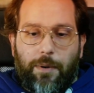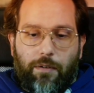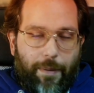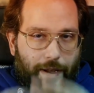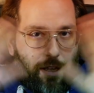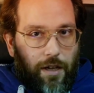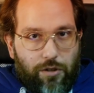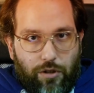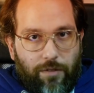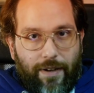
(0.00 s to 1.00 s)
Però vabbè,
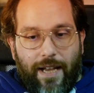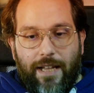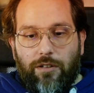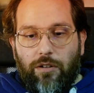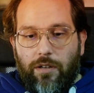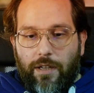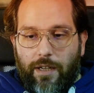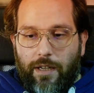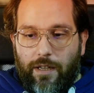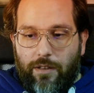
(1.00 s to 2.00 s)
sto divagando
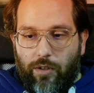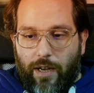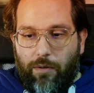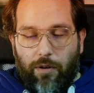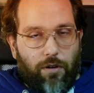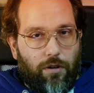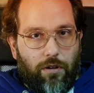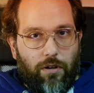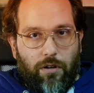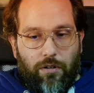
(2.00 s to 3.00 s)
e non è
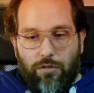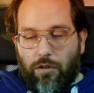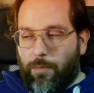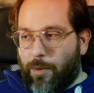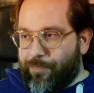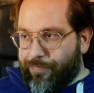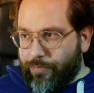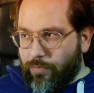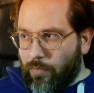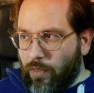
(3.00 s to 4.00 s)
quello lo, lo scopo
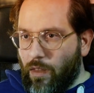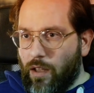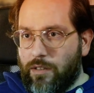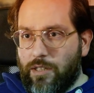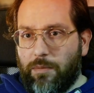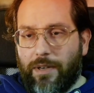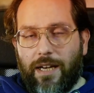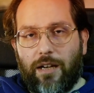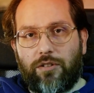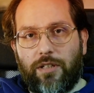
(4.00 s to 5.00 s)
diciamo
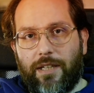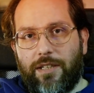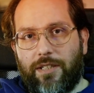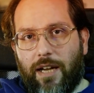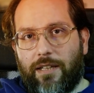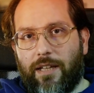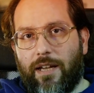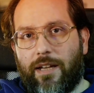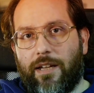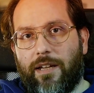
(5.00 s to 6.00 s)
che la cosa interessante
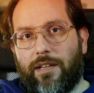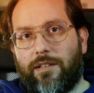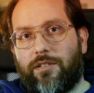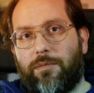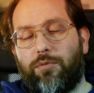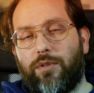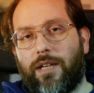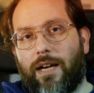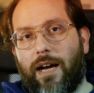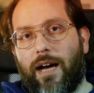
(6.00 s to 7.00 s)
è che si
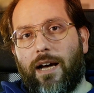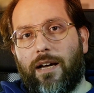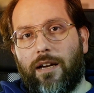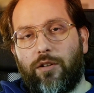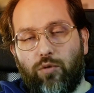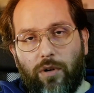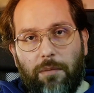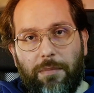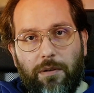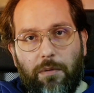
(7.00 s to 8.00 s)
punterà a
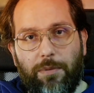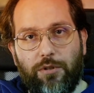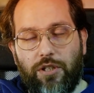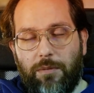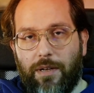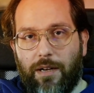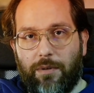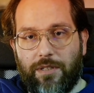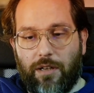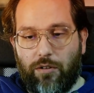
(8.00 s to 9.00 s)
ridurre il minimo possibile
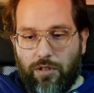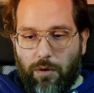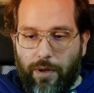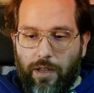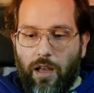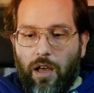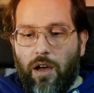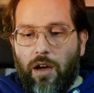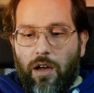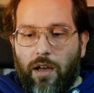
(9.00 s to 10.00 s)
questa cosa qui.
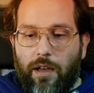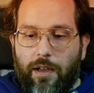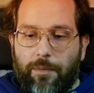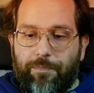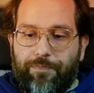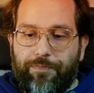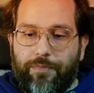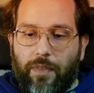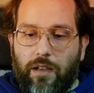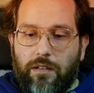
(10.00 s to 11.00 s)
Eh,
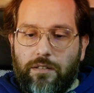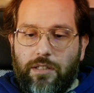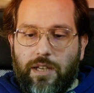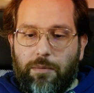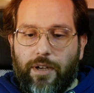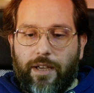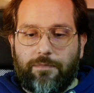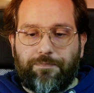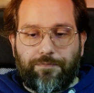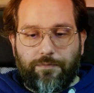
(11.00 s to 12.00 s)
diciamo che